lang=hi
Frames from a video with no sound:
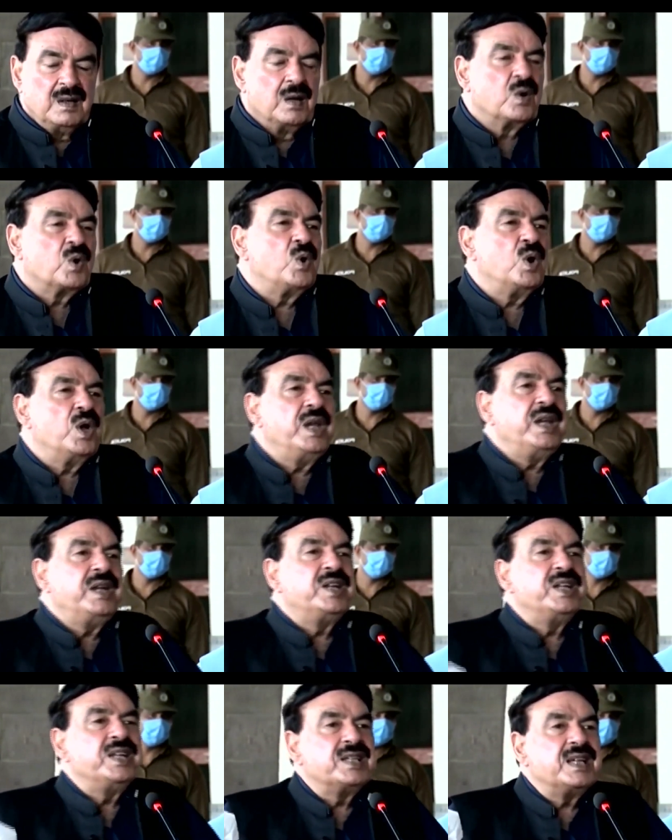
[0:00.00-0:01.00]
कोई
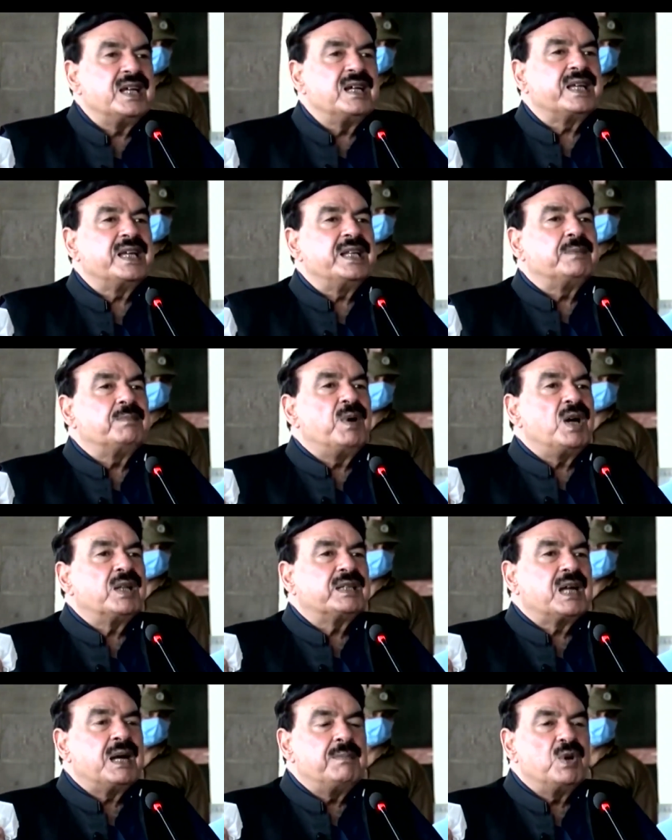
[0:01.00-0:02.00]
डीजल की बहुत
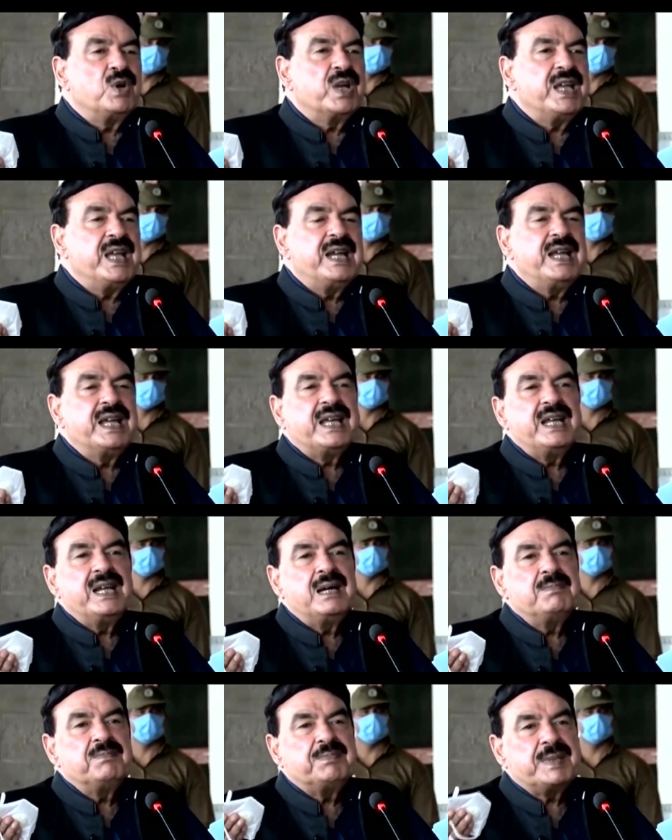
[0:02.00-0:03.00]
कम होगी है लेकिन
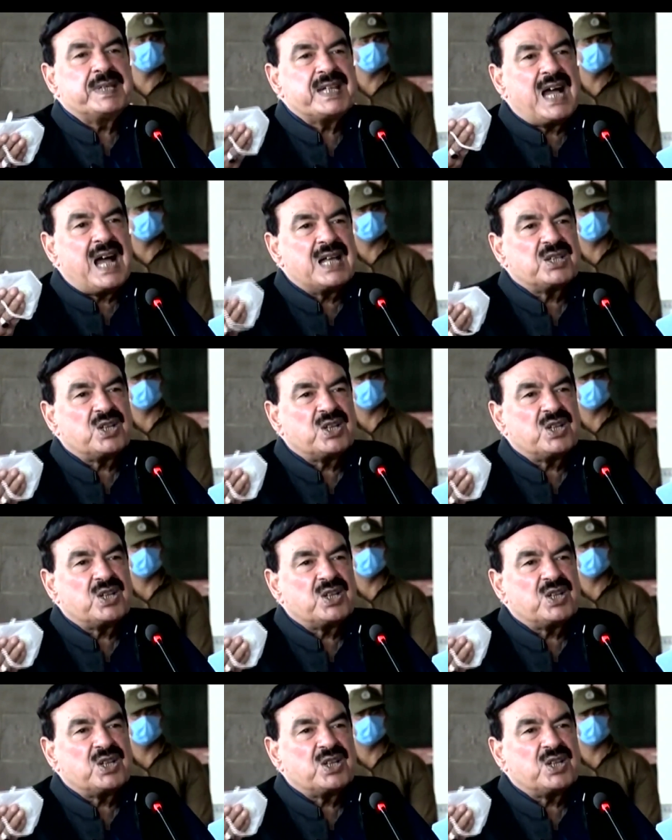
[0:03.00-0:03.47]
हम 50